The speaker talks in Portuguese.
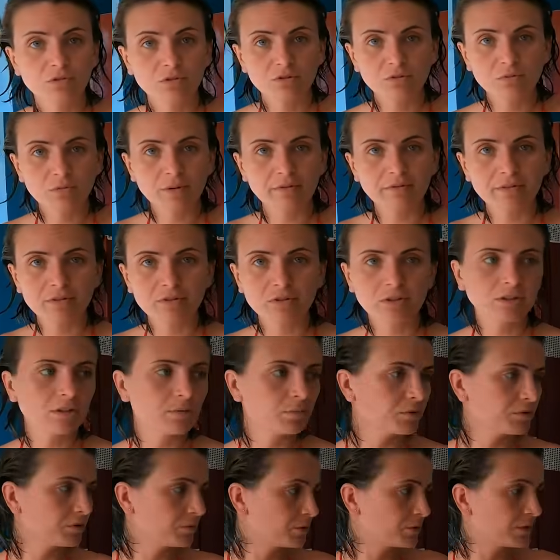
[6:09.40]
coisas de uma vez só e
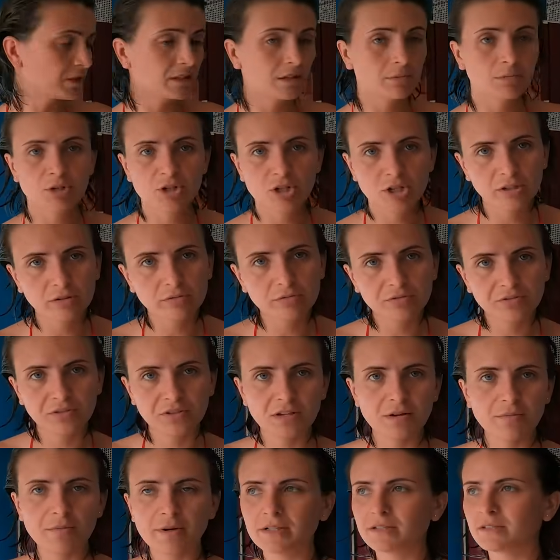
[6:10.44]
depois não precisa nem mexer na
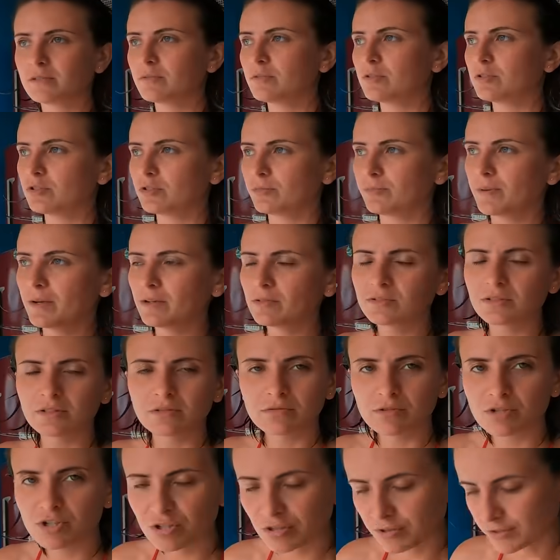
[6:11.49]
cozinha mais. Amanhã só pega o
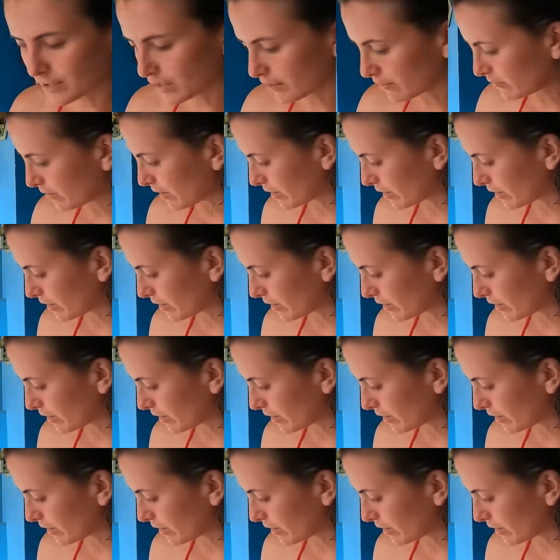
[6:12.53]
sanduíche e segue